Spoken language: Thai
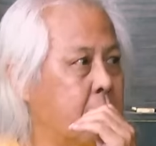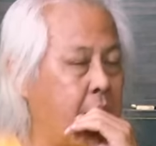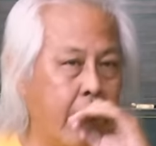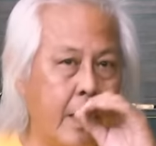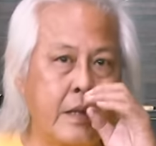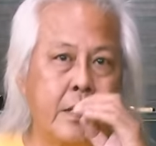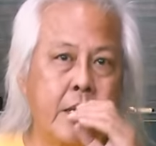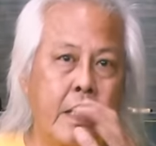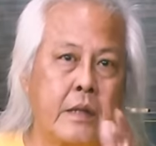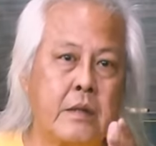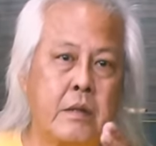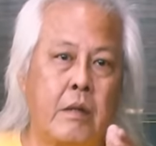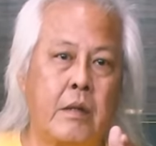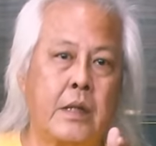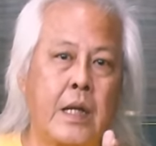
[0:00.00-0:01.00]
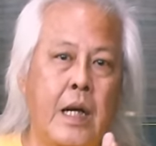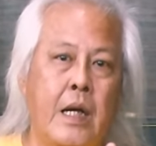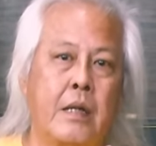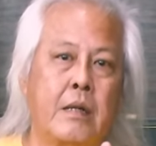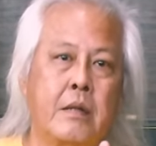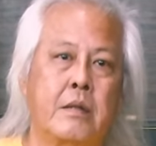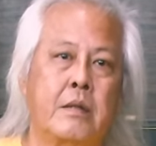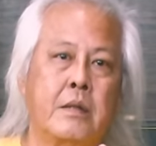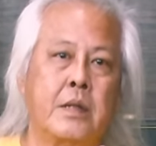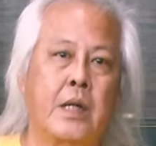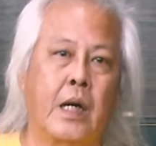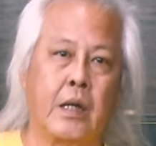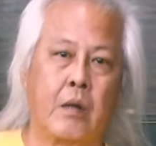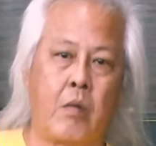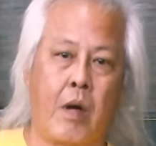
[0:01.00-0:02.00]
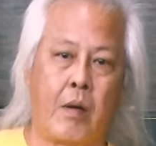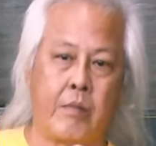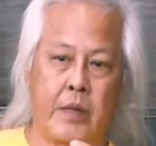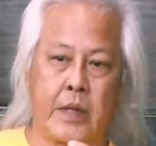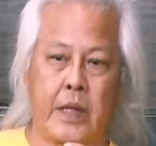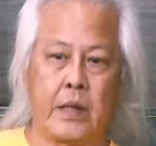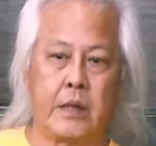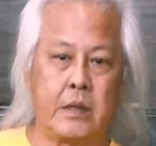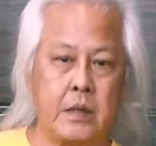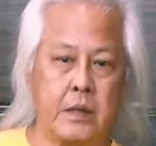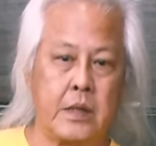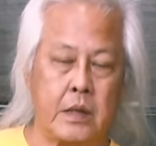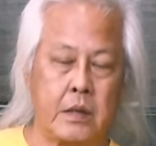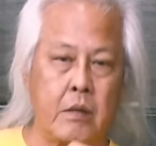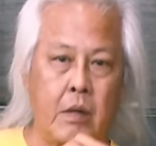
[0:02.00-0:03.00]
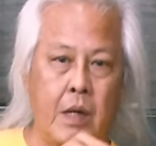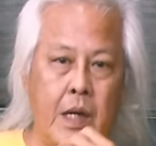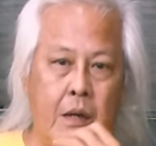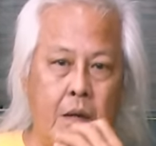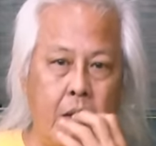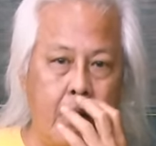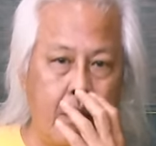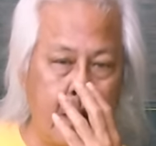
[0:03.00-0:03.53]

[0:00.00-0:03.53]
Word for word: เก่งจริงจนกระทั่งเกิดความคิดขึ้นในตัวเราแล้ว